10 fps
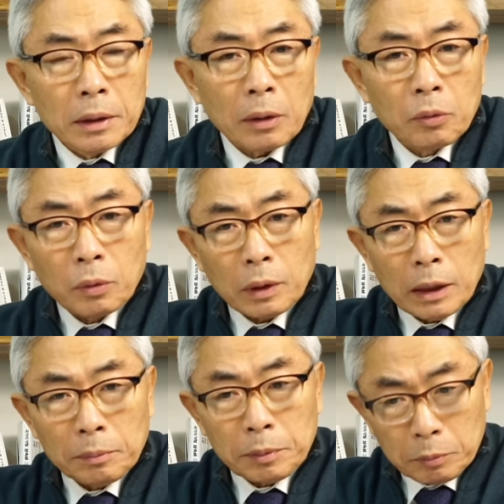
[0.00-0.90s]

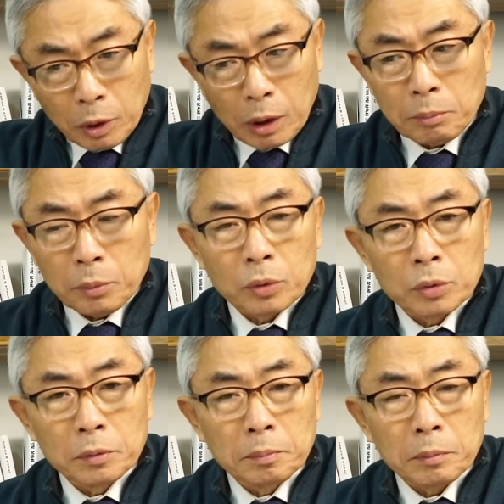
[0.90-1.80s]
양국관리법,
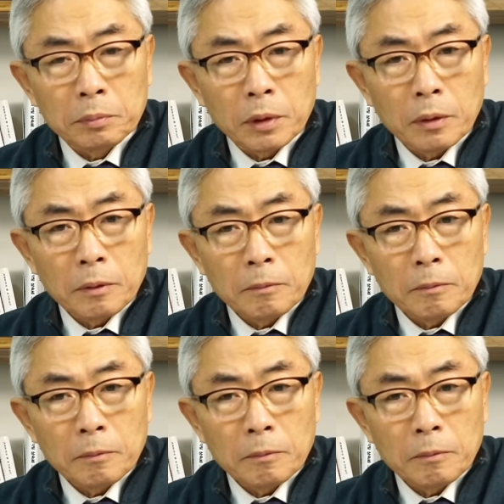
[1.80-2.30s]
노란봉투법도.